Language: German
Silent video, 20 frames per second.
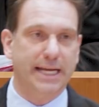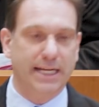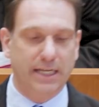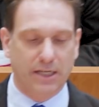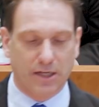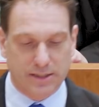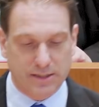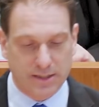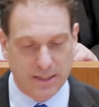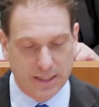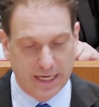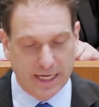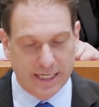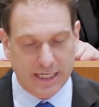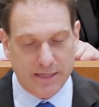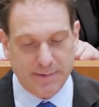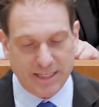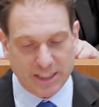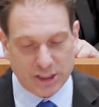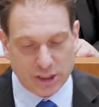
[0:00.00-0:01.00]
ändert.
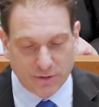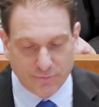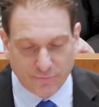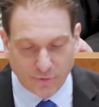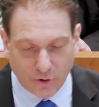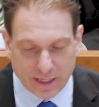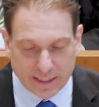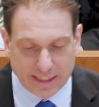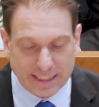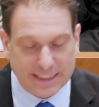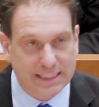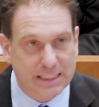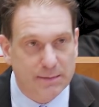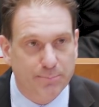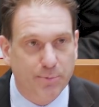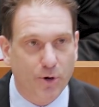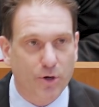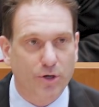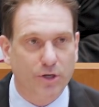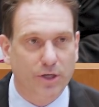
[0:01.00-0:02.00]
Die Menschen wollen, dass die
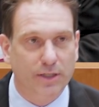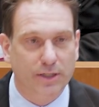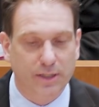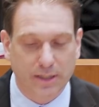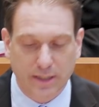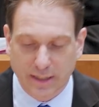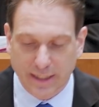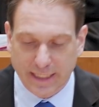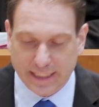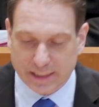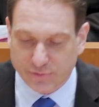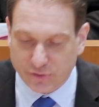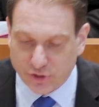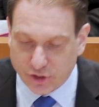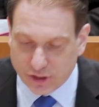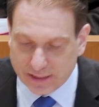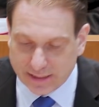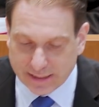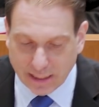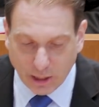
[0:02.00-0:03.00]
Brücken,
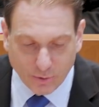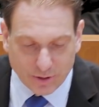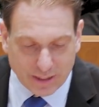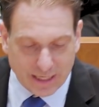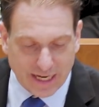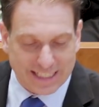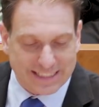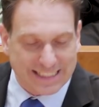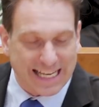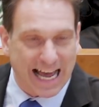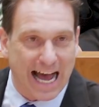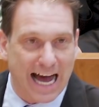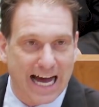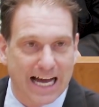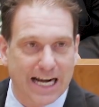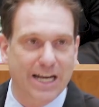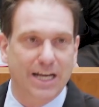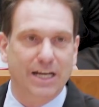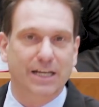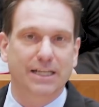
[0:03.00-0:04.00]
inzwischen ist ja auch klar, dass
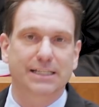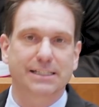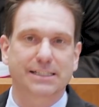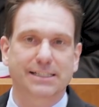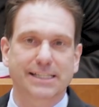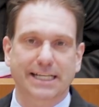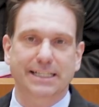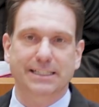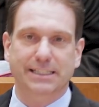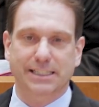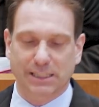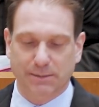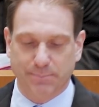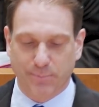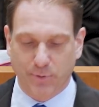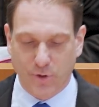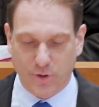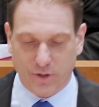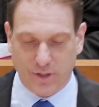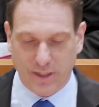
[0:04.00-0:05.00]
alle 60
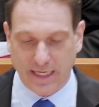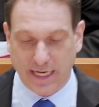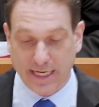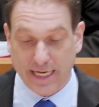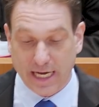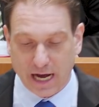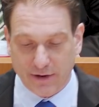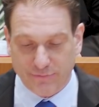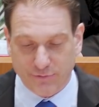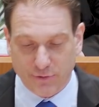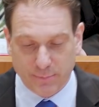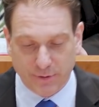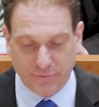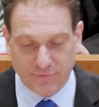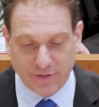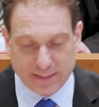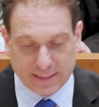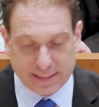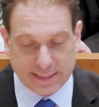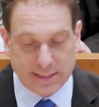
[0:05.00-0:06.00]
Brücken an der
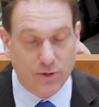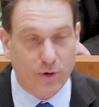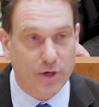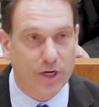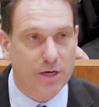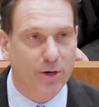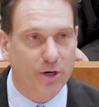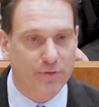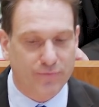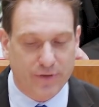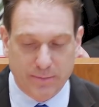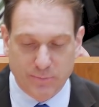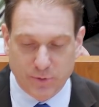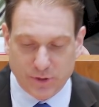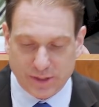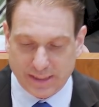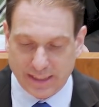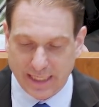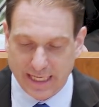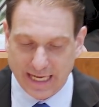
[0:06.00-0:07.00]
A45 neu gebaut werden
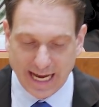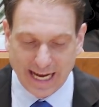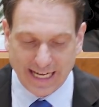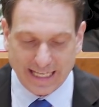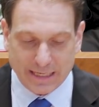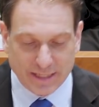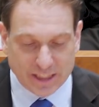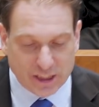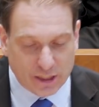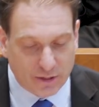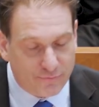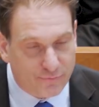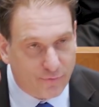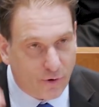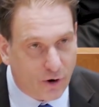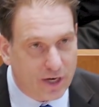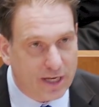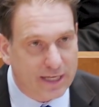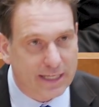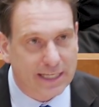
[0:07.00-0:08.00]
müssen. Die Menschen
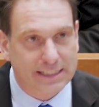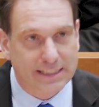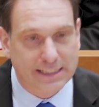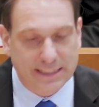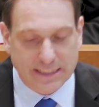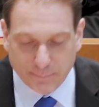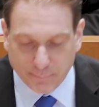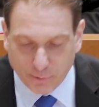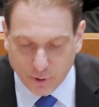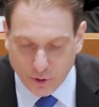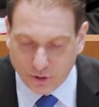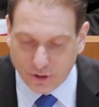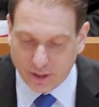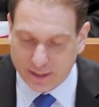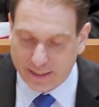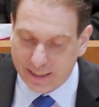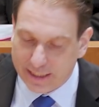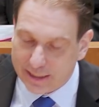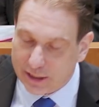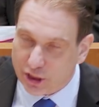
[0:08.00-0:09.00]
wollen, dass diese
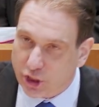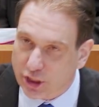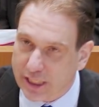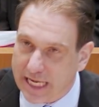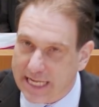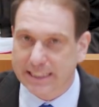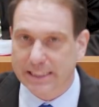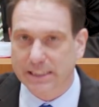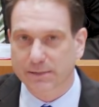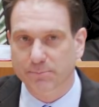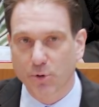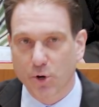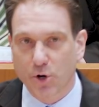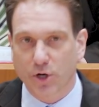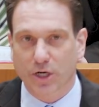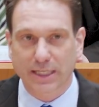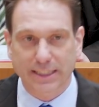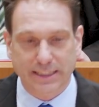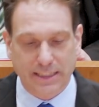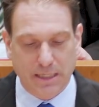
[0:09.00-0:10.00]
Brücken
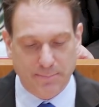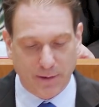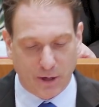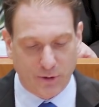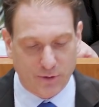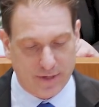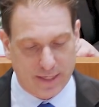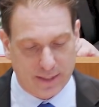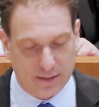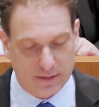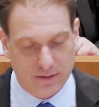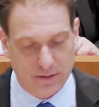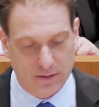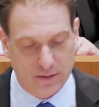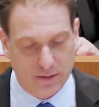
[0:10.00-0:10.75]
schnellstmöglich gebaut werden.